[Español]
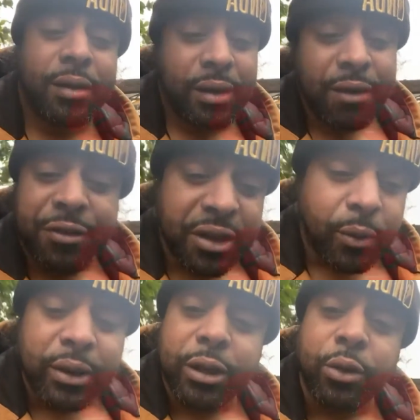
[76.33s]
que a fin
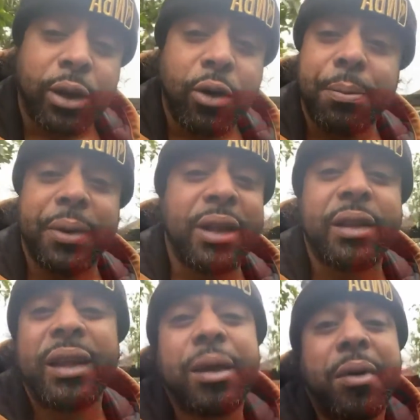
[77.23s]
de cuentas si tú le coges pena,
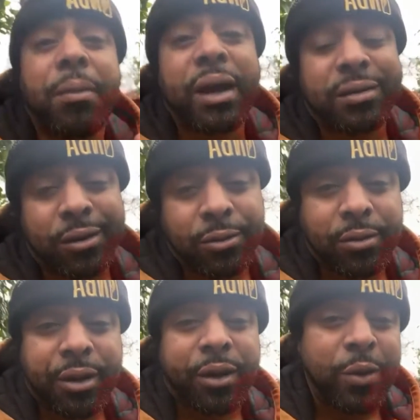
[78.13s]
tiene que mamárselo.
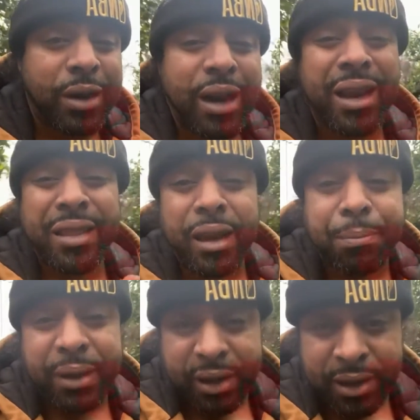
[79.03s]
Recuerda la ley de la
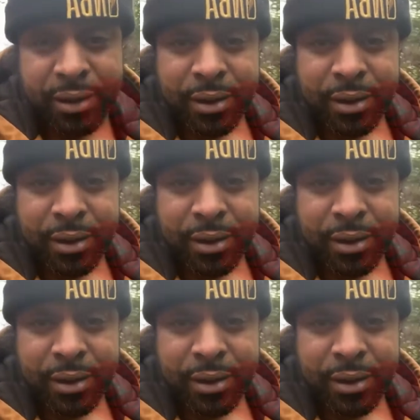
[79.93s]
pena,